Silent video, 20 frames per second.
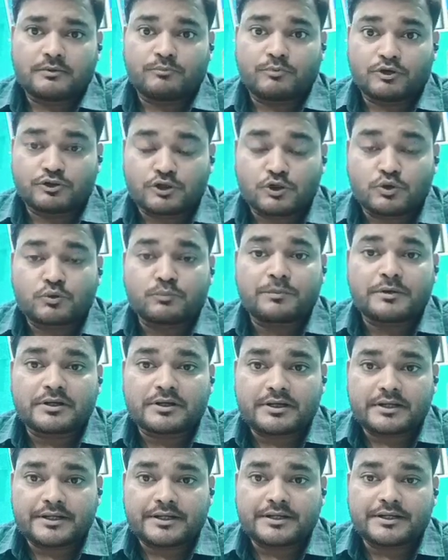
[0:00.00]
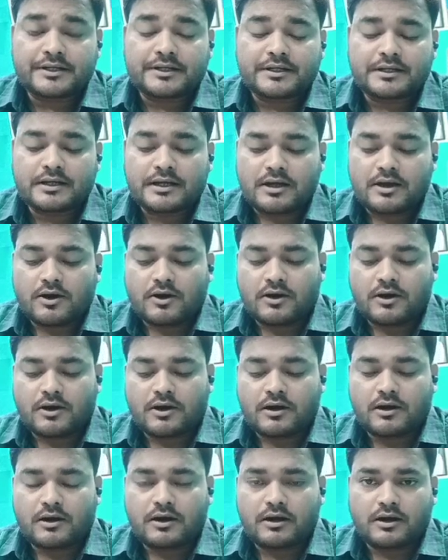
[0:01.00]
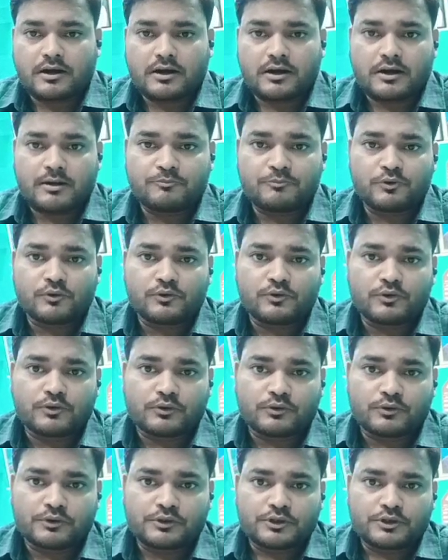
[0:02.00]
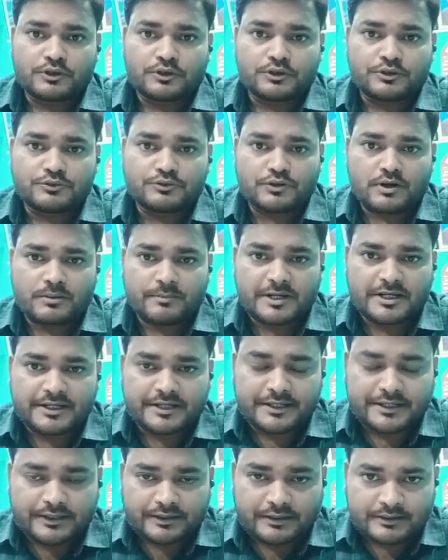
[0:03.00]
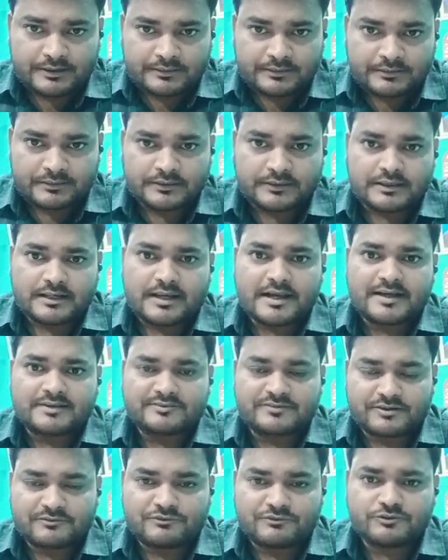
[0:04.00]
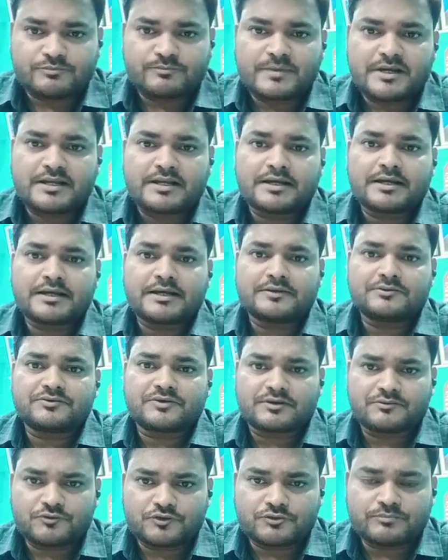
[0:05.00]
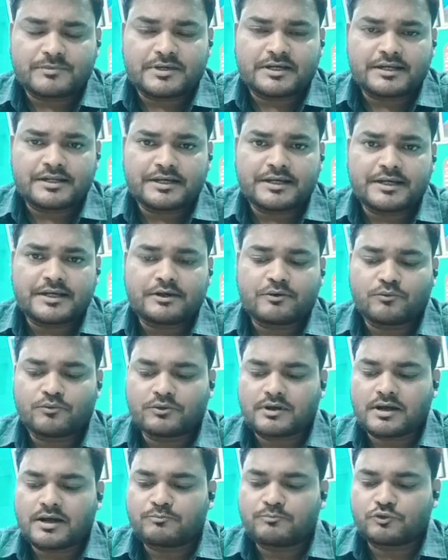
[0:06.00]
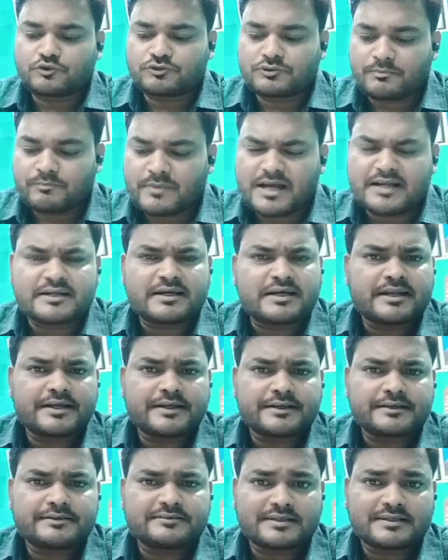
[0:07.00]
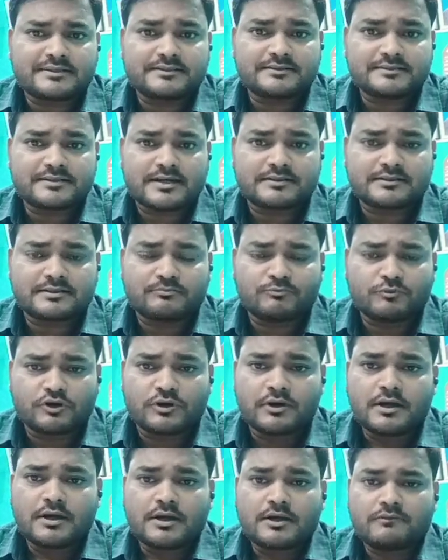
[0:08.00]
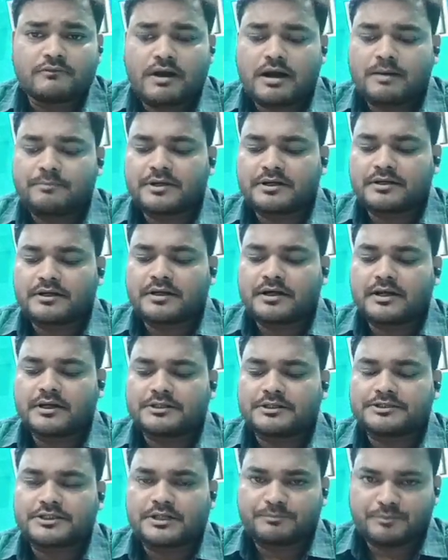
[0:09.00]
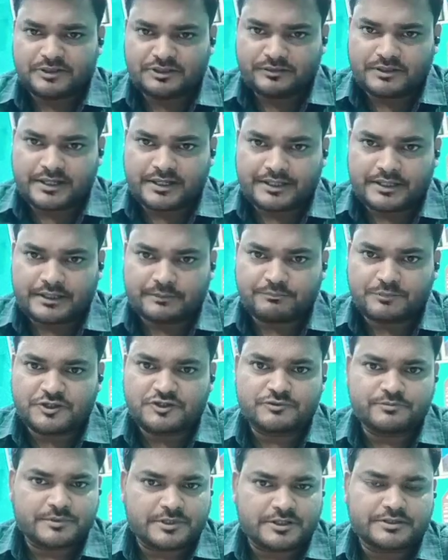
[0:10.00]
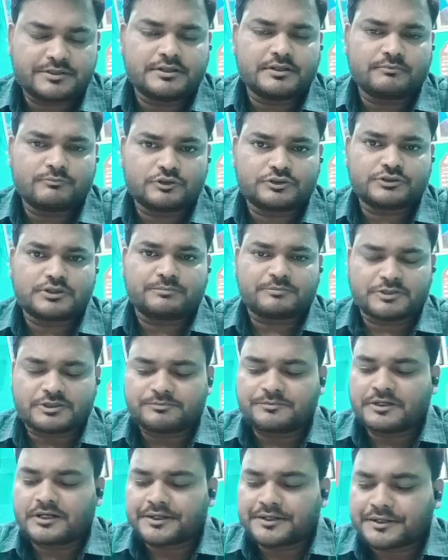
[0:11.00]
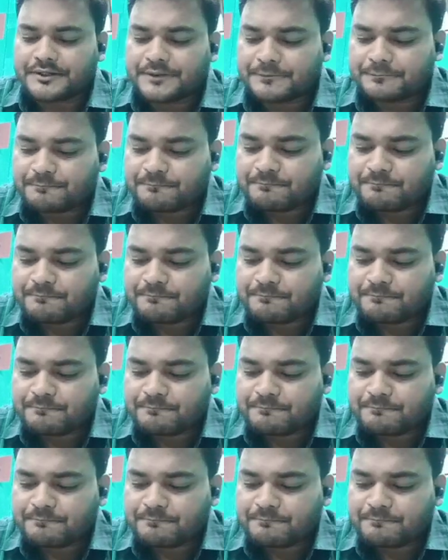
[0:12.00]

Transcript: पौधारोपण करेंगे हम लोग जो हमारे एक्स सर्विस मैन हैं सर्विस मैन हैं उनका हम लोग सम्मान करेंगे साथ ही साथ हम लोग वहाँ पर शपथ लेंगे पंच प्रण की हम लोग शपथ भी लेंगे